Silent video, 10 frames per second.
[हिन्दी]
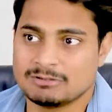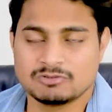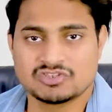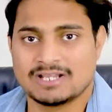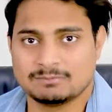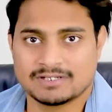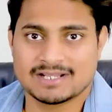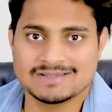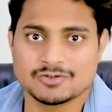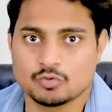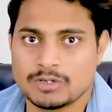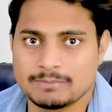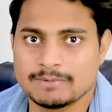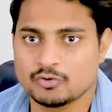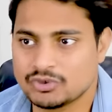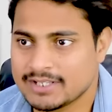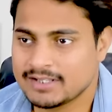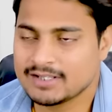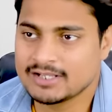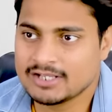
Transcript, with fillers: में भी शायद मेरे ख्याल से दुबई में भी हुई है